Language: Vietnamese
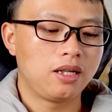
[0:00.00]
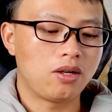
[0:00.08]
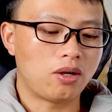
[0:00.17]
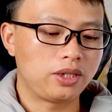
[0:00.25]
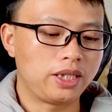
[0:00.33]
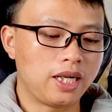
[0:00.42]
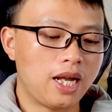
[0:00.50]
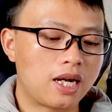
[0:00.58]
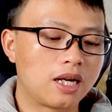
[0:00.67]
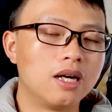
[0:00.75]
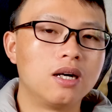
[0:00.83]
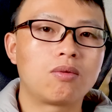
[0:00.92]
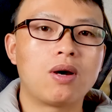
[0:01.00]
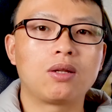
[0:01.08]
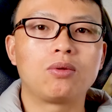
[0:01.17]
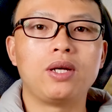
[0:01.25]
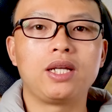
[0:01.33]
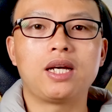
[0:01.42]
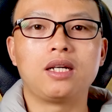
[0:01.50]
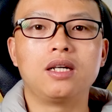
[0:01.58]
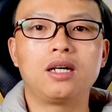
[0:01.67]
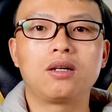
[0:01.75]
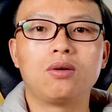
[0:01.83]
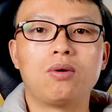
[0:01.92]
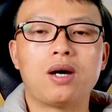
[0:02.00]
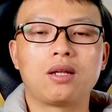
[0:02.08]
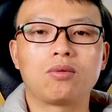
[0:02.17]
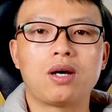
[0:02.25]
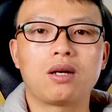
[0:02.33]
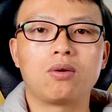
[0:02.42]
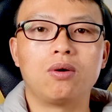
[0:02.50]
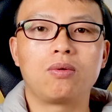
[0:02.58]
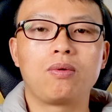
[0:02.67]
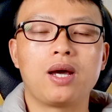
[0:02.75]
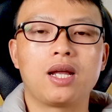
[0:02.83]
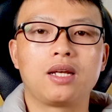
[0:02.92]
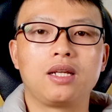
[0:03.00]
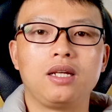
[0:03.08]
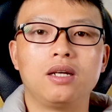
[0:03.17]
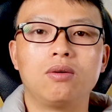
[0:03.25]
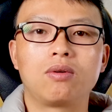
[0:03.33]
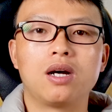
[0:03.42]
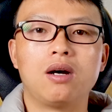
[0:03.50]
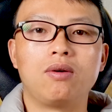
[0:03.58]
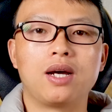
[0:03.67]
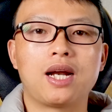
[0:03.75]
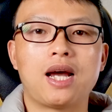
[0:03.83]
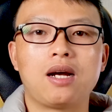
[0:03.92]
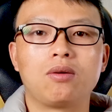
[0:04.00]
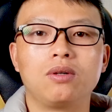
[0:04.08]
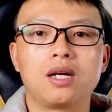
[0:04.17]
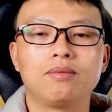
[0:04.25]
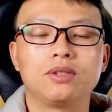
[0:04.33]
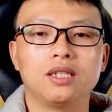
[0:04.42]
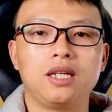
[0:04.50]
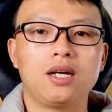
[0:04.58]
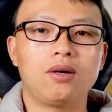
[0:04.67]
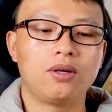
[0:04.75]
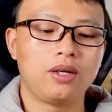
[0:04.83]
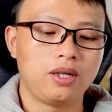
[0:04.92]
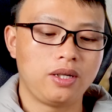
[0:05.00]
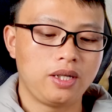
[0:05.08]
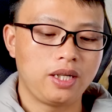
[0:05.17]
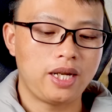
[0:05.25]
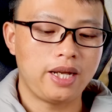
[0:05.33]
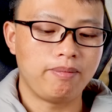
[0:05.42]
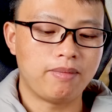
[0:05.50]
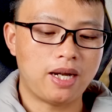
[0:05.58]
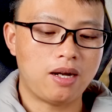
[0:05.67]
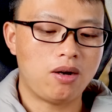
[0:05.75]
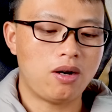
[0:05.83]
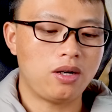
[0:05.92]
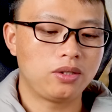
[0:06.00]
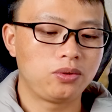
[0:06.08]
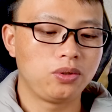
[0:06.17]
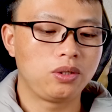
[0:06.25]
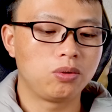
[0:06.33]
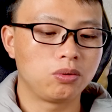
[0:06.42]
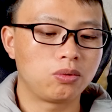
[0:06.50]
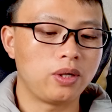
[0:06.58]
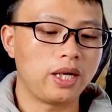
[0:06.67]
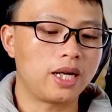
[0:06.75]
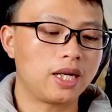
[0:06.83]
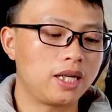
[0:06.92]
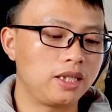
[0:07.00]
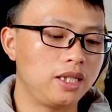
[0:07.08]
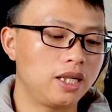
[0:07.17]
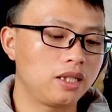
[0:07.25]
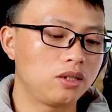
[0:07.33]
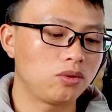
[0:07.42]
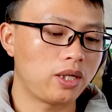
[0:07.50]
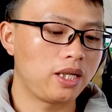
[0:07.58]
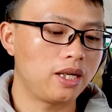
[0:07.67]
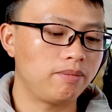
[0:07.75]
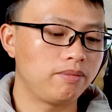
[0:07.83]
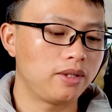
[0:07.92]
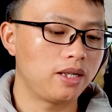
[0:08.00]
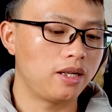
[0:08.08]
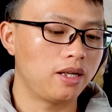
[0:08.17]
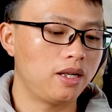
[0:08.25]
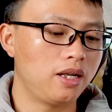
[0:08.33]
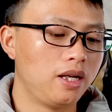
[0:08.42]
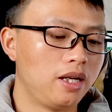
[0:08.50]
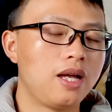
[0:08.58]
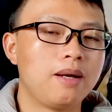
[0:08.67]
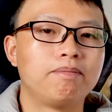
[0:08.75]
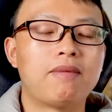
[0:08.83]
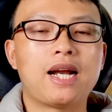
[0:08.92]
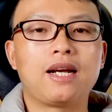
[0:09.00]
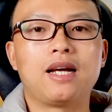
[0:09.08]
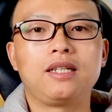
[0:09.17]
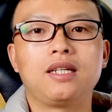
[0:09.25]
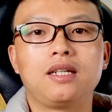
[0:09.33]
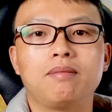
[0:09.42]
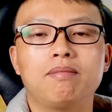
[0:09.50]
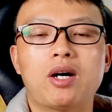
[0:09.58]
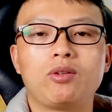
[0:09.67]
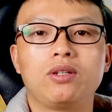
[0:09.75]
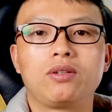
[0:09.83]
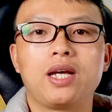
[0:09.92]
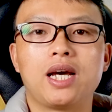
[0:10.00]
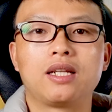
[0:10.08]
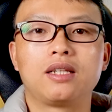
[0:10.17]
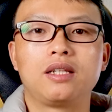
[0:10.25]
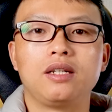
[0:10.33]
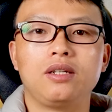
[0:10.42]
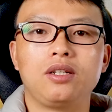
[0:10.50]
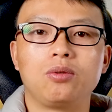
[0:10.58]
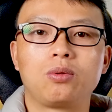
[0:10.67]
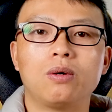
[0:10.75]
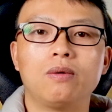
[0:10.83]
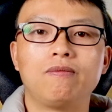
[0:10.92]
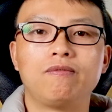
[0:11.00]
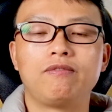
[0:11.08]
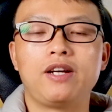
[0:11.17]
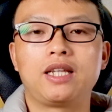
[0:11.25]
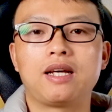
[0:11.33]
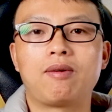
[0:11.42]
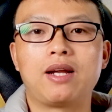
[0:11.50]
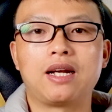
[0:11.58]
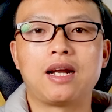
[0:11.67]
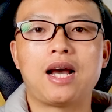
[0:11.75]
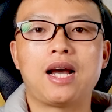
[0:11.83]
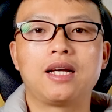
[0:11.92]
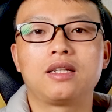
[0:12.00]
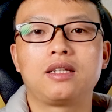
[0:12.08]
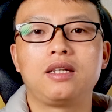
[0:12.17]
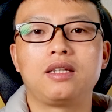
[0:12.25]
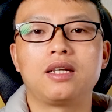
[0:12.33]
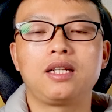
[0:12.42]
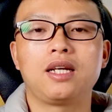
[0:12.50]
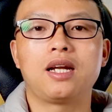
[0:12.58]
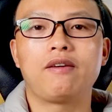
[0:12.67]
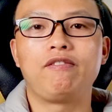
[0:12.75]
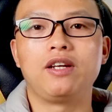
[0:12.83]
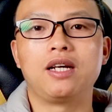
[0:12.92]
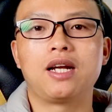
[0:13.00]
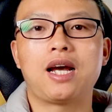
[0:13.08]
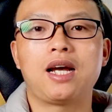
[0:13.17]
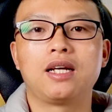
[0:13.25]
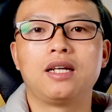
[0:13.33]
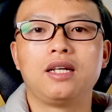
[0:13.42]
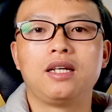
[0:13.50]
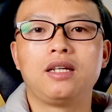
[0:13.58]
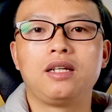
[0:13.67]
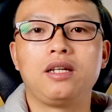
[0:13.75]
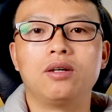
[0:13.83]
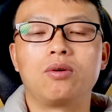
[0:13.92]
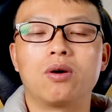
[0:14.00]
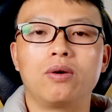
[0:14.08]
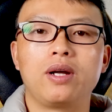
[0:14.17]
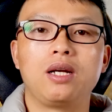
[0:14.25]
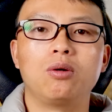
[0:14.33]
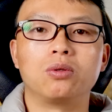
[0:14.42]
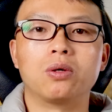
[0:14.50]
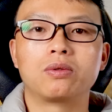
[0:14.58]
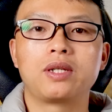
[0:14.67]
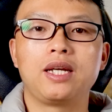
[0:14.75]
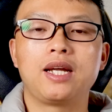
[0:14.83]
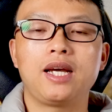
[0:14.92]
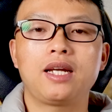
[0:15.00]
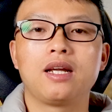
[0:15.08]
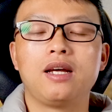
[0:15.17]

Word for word: đó chính là cơ quan thuế nhà nước hoàn toàn có quyền yêu cầu ngân hàng cung cấp dữ liệu để mà họ truy thu thuế các cá nhân, doanh nghiệp. Đó, bạn đã nhận được bao nhiêu tiền từ YouTube về tài khoản ngân hàng thì tất nhiên là phía ngân hàng đều có đầy đủ thông tin hết.